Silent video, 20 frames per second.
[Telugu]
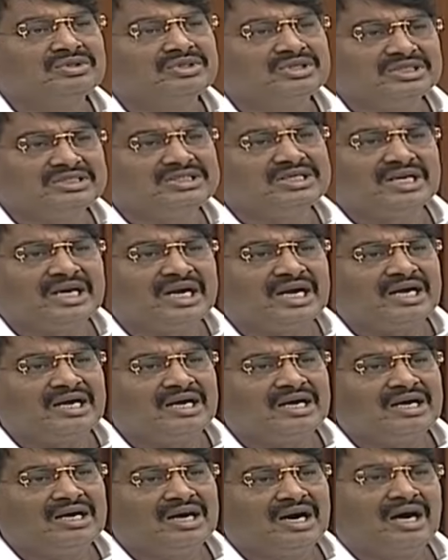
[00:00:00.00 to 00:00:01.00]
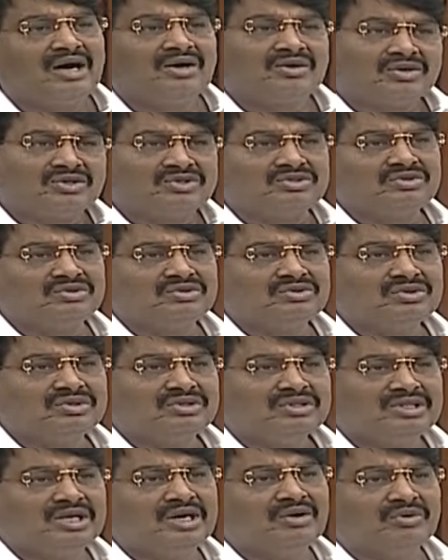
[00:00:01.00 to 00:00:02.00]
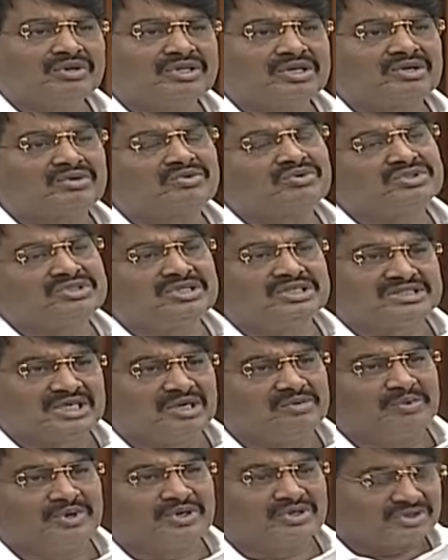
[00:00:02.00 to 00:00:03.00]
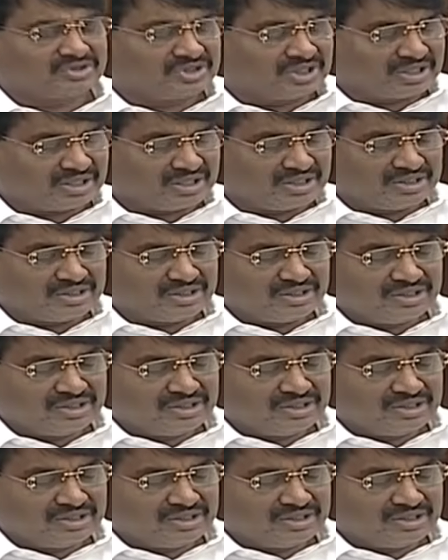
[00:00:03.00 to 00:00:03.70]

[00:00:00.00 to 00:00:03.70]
నిజంగా ఆ రోజు దేవుడి దేవుడికి వస్తే చనిపోవటం జరిగింది